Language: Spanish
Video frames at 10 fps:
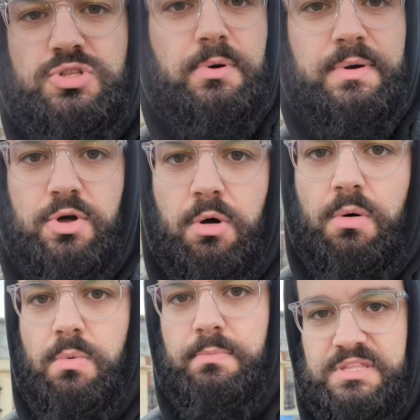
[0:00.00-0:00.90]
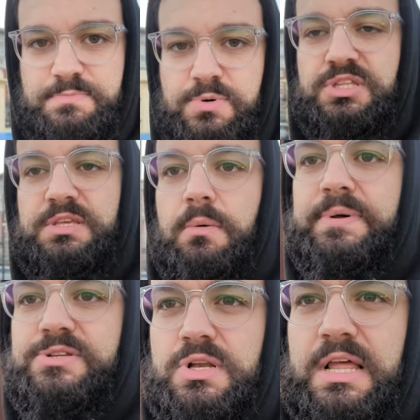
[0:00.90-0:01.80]
estoy probando con mi dispositivo
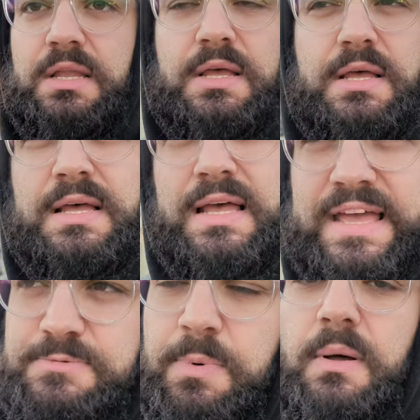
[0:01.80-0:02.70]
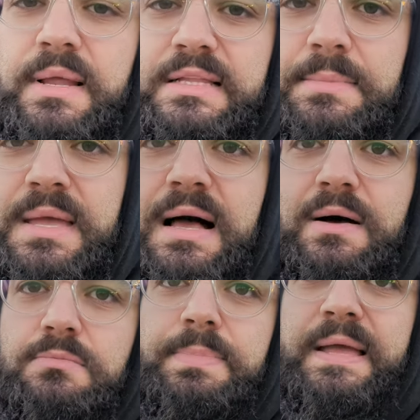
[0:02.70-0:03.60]
personal, es probable que también haga
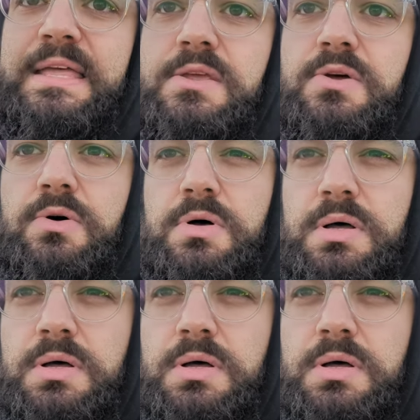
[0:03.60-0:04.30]
un pequeño